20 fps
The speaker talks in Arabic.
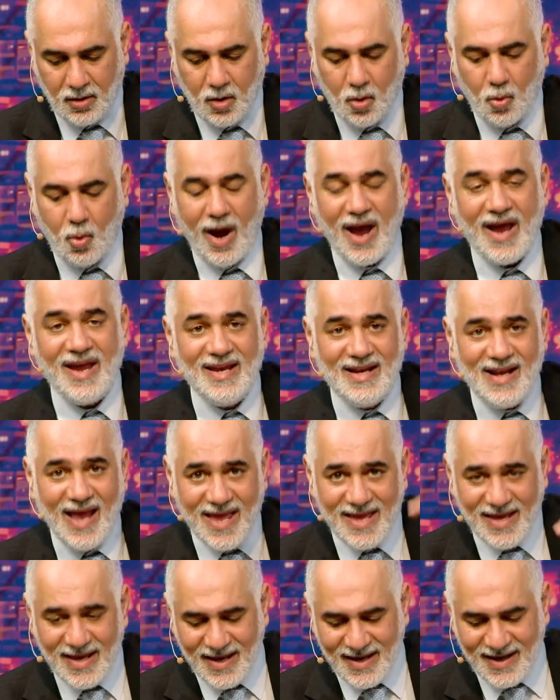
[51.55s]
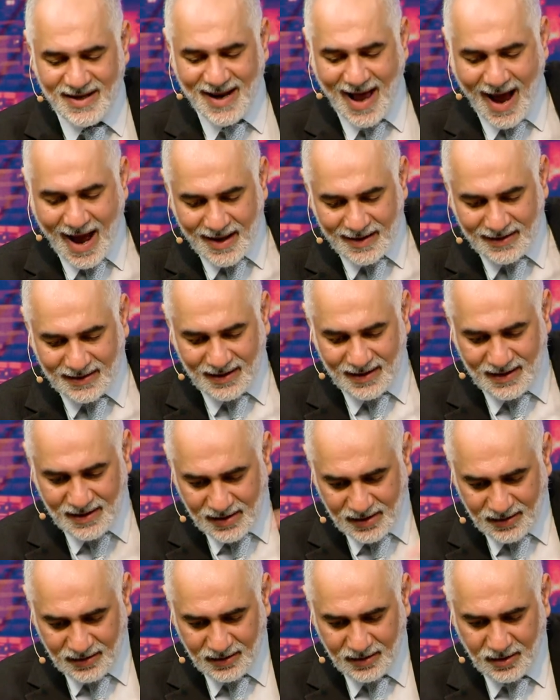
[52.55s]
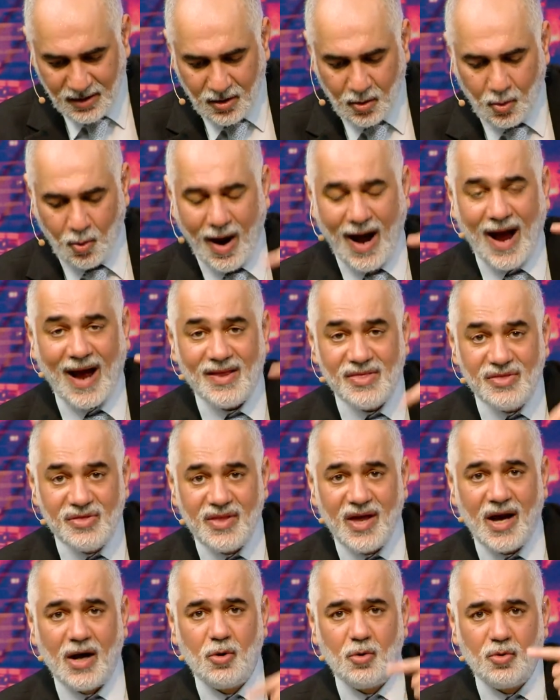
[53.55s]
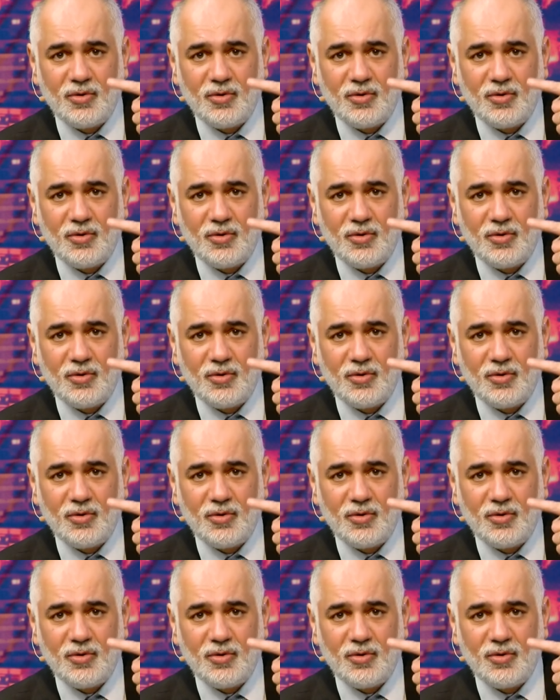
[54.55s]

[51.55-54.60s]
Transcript: وإليه نأتي وعنده